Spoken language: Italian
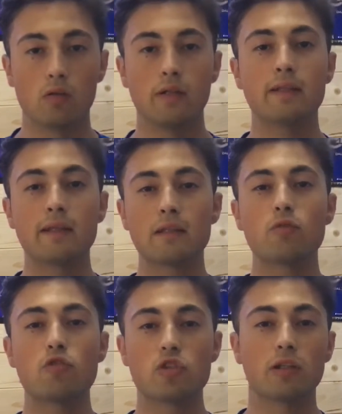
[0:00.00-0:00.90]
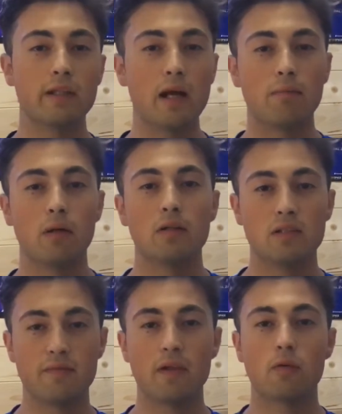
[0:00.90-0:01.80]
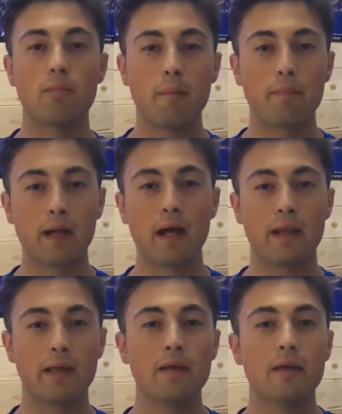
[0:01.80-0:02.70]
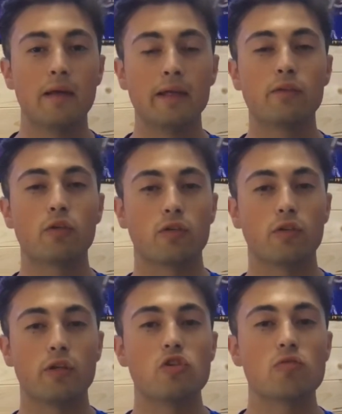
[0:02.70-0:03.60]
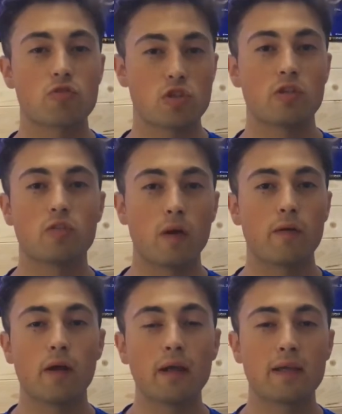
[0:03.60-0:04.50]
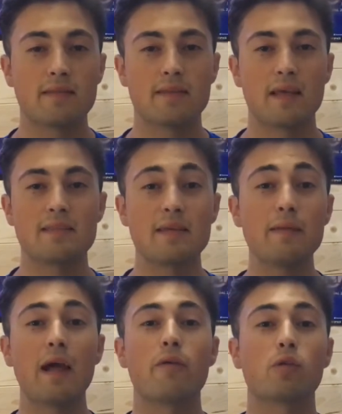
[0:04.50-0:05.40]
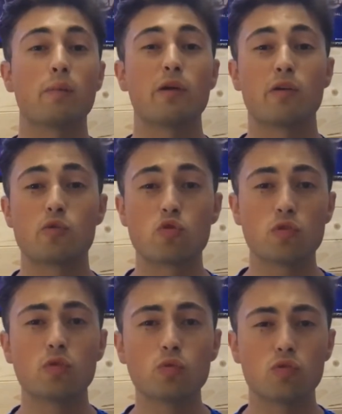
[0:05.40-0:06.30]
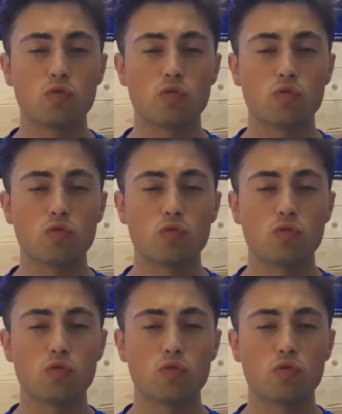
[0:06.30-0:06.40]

I 32 GB di RAM si fanno ben pagare intorno ai 500 euro anch'essi e 6.000 euro li abbiamo raggiunti tu,